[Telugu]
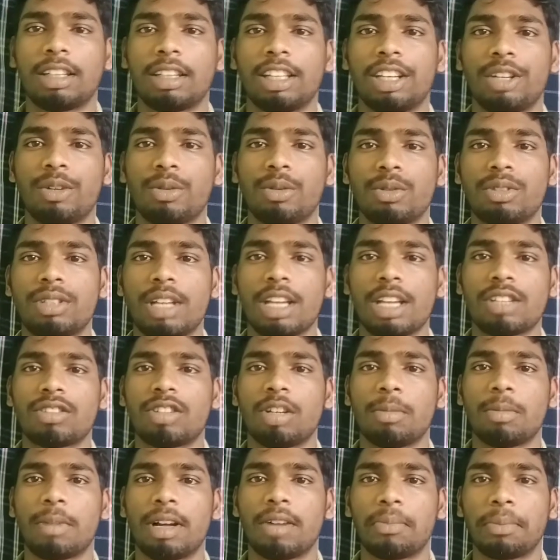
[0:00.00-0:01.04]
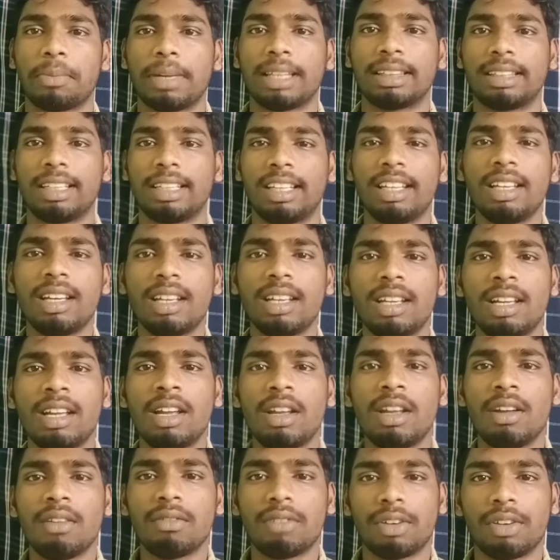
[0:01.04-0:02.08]
దీన్ని యూజ్ చేసుకుని మనం మంత్లీ
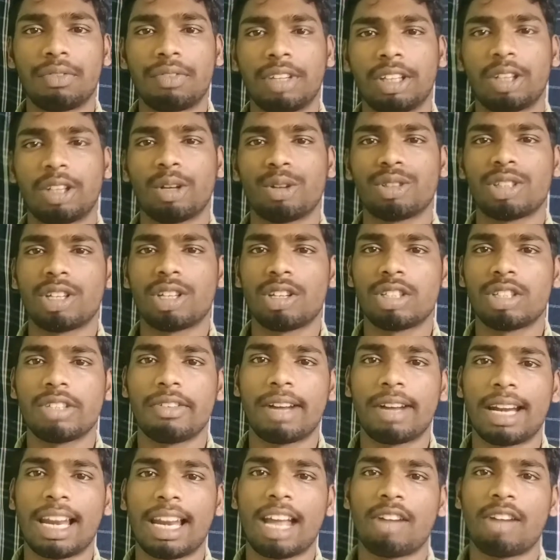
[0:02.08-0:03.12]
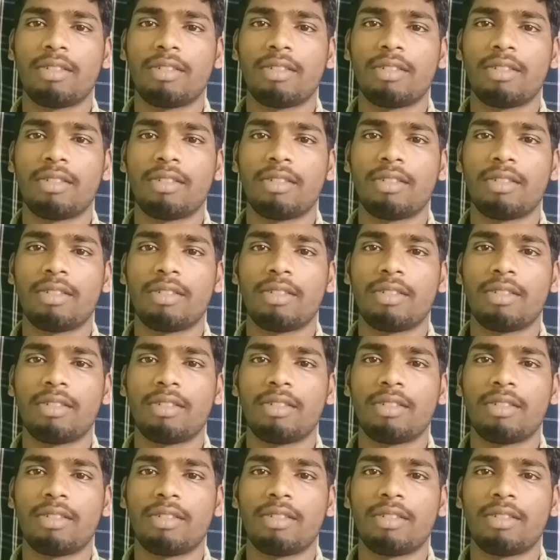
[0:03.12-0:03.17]
ఫిఫ్టీ థౌజండ్ నుంచి వన్ ల్యాక్